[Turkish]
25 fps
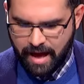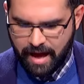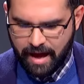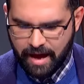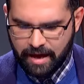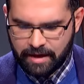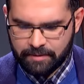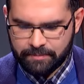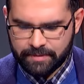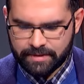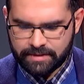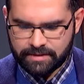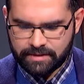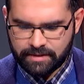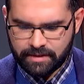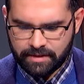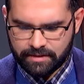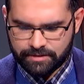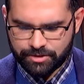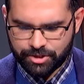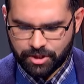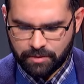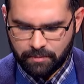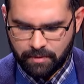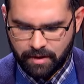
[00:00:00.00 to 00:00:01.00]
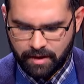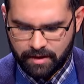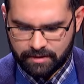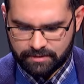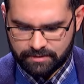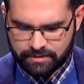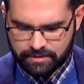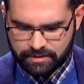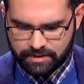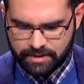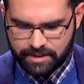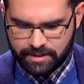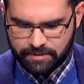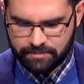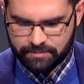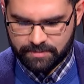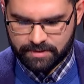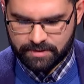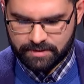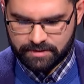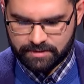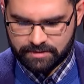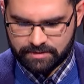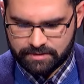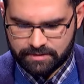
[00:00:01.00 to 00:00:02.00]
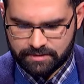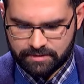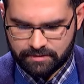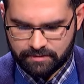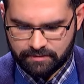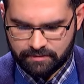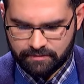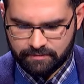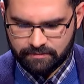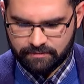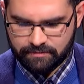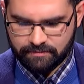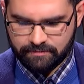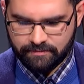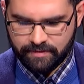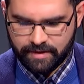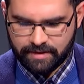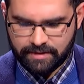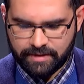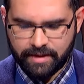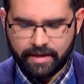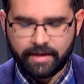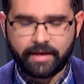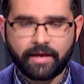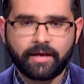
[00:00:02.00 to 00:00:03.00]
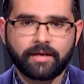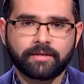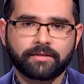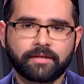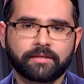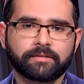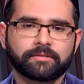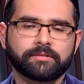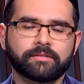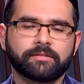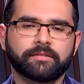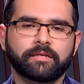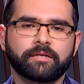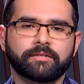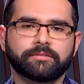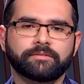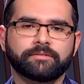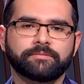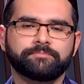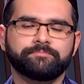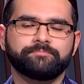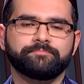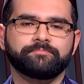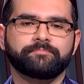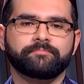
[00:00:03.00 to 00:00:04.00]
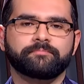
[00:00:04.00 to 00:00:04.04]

Ahmediye cemaati kimdir ve neye inanırlar?